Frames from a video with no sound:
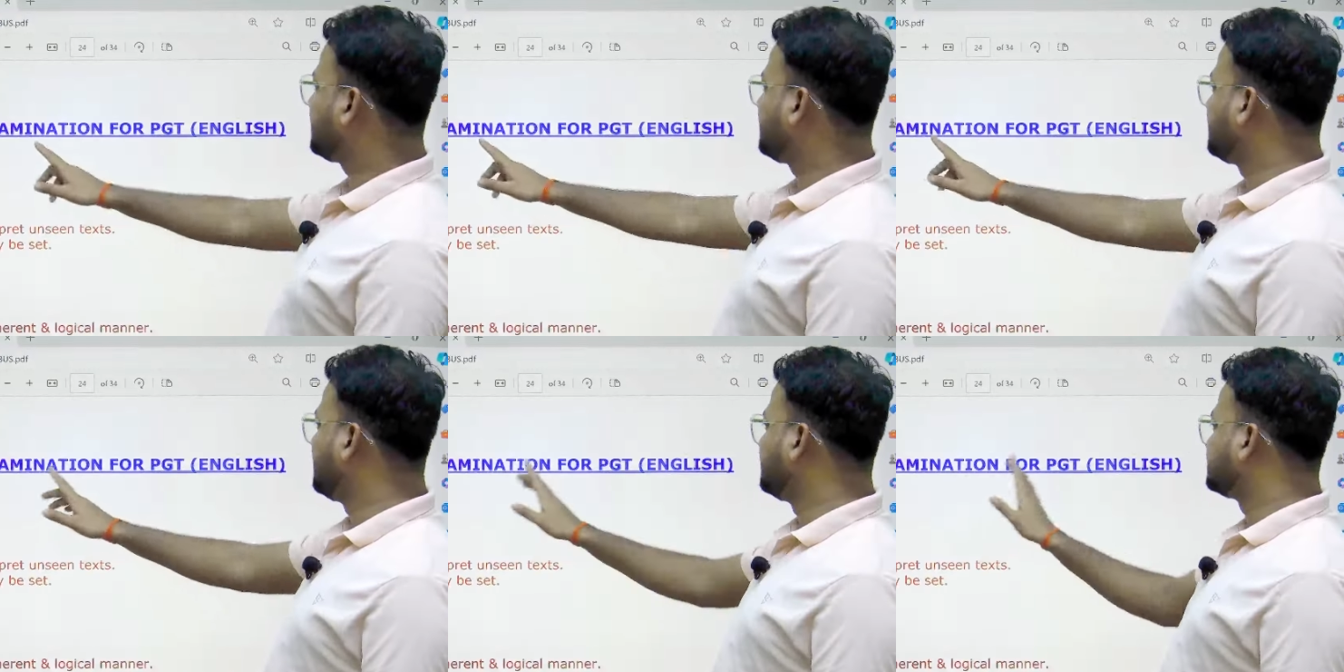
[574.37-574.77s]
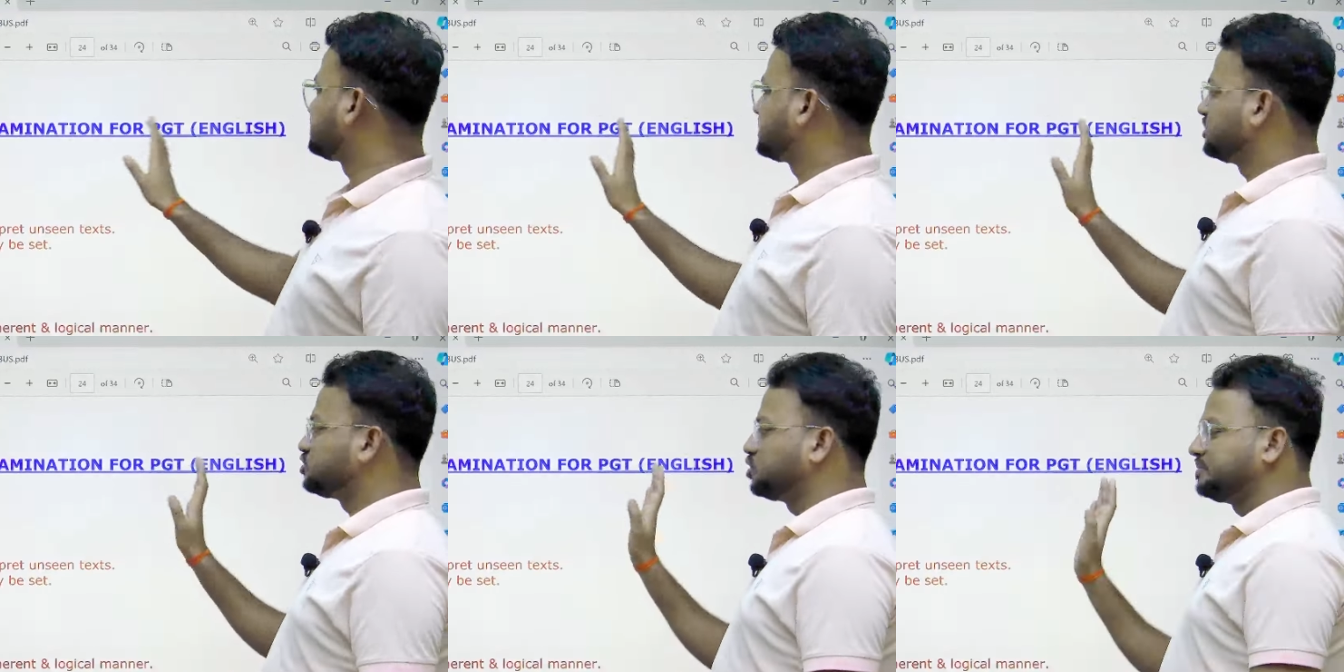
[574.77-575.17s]
इंग्लिश
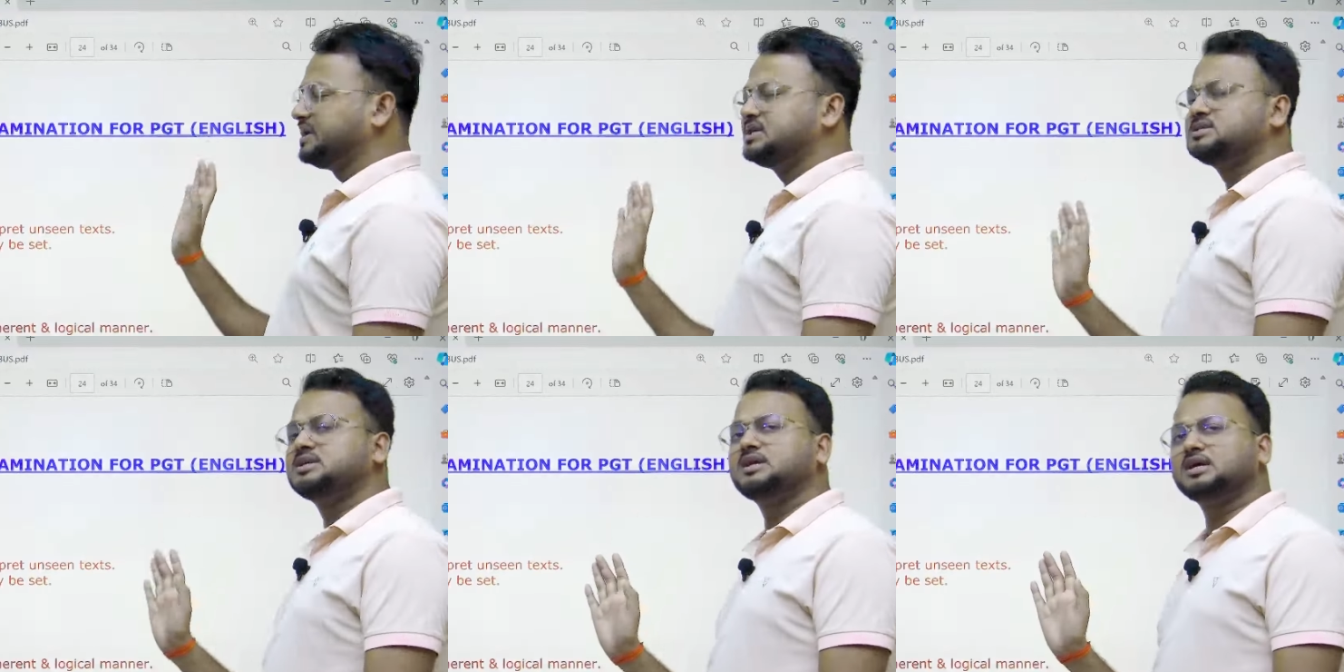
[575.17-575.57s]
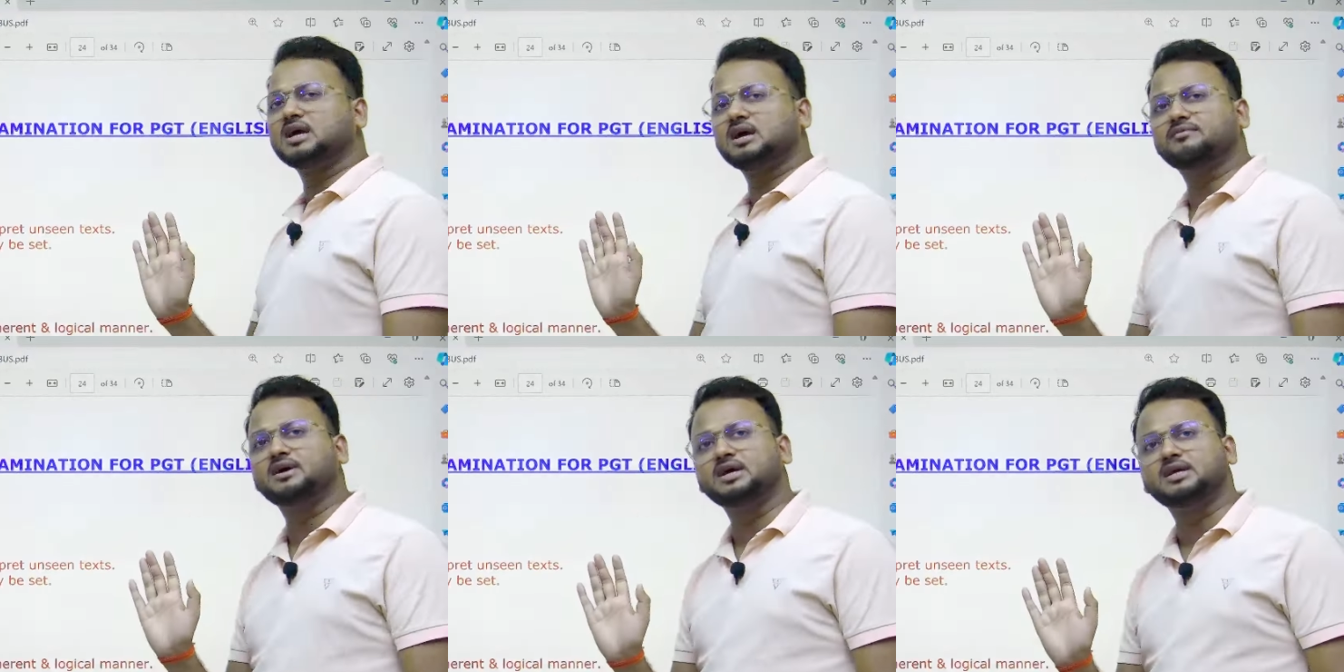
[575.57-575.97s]
का जो पीजीडी का
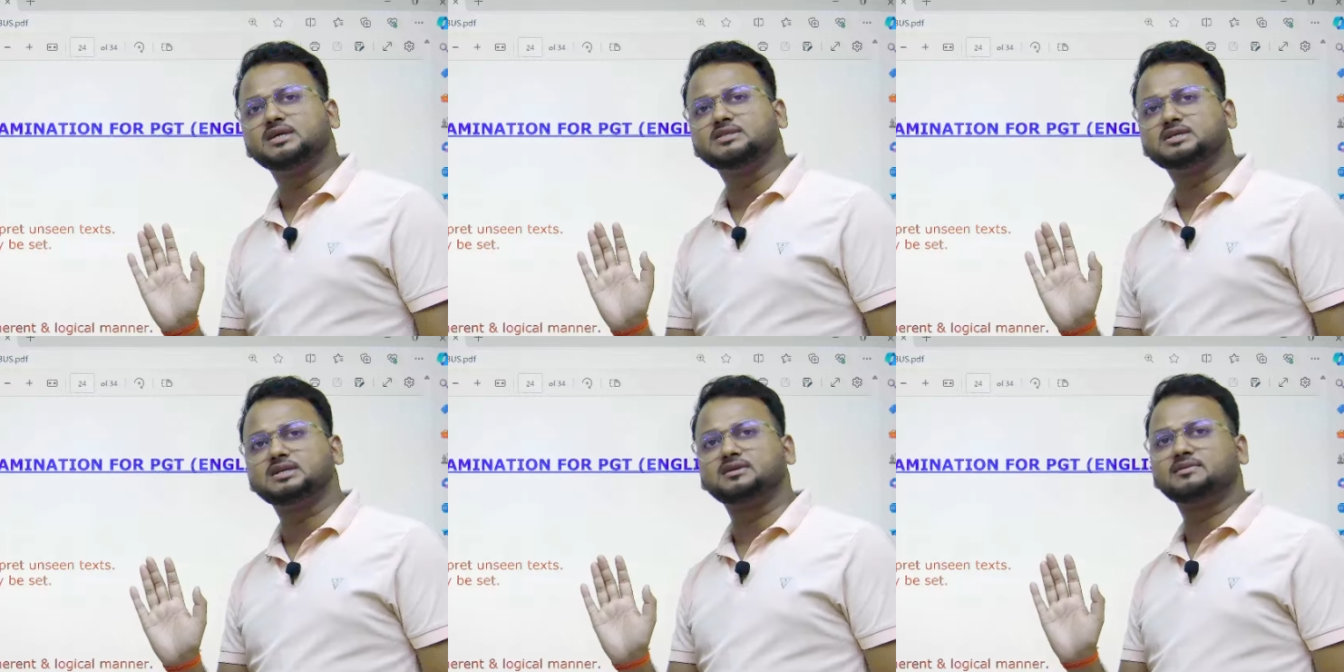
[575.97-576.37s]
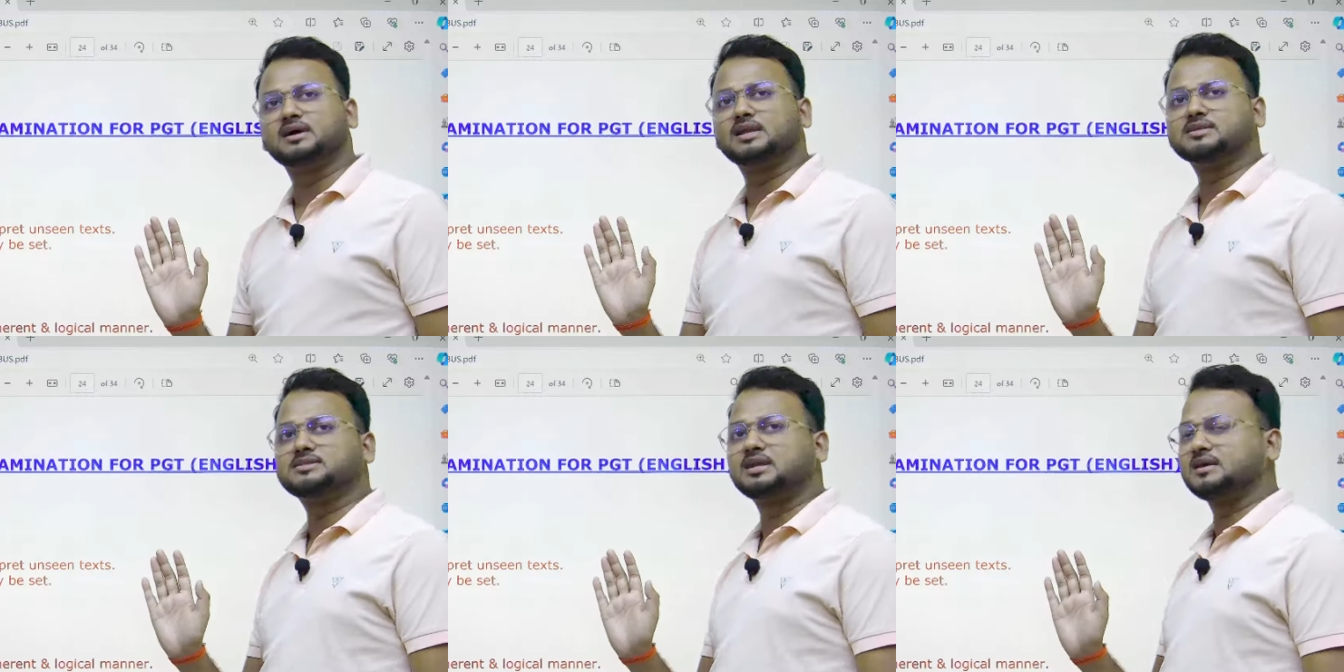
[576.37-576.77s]
है वही टीजीटी
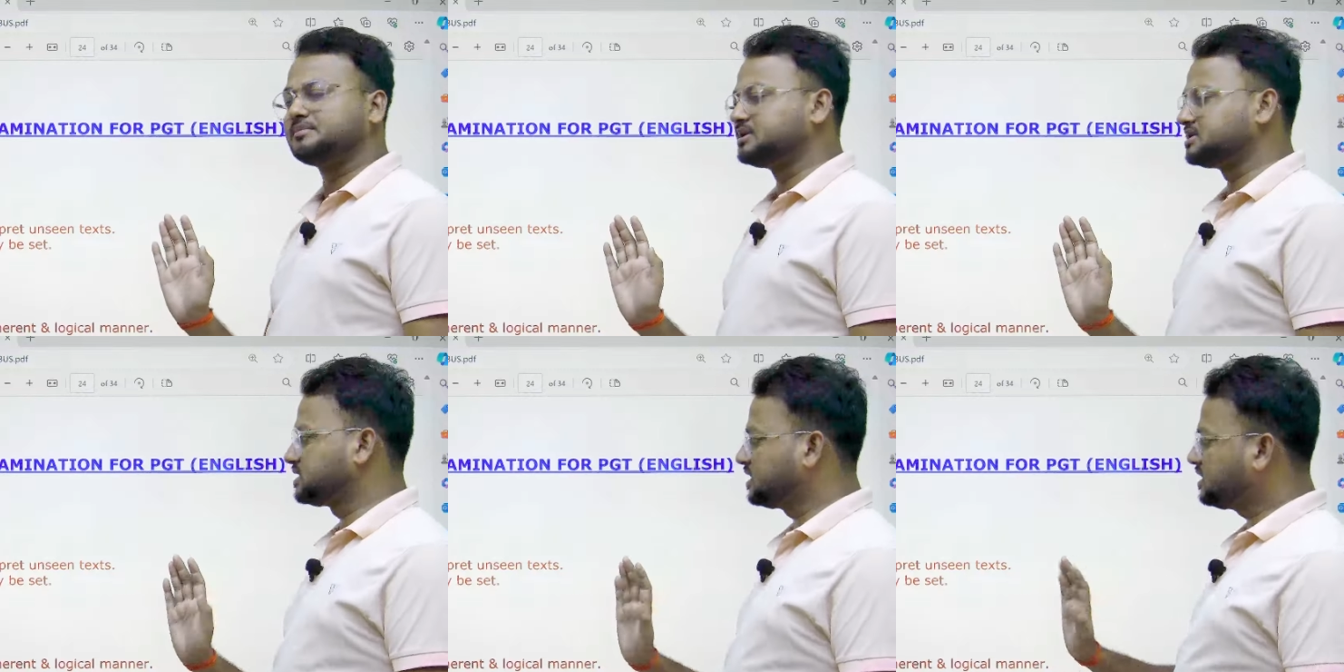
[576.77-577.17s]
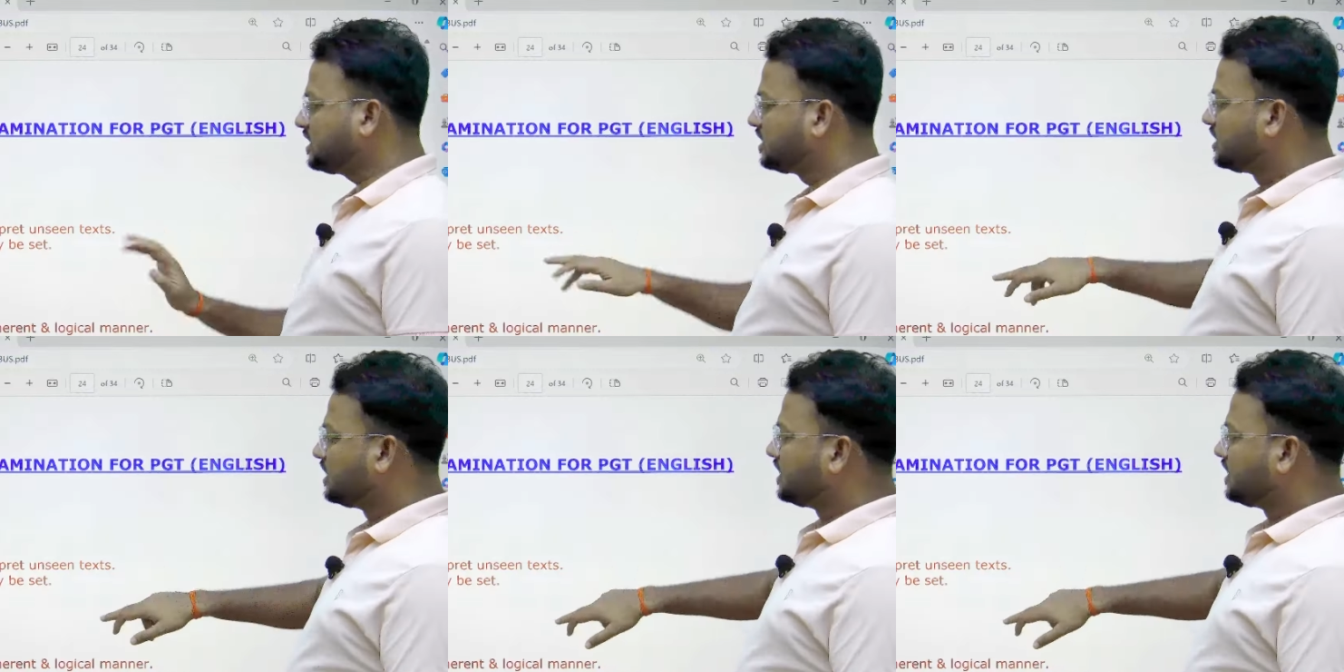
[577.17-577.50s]
वाला सिलेबस है ना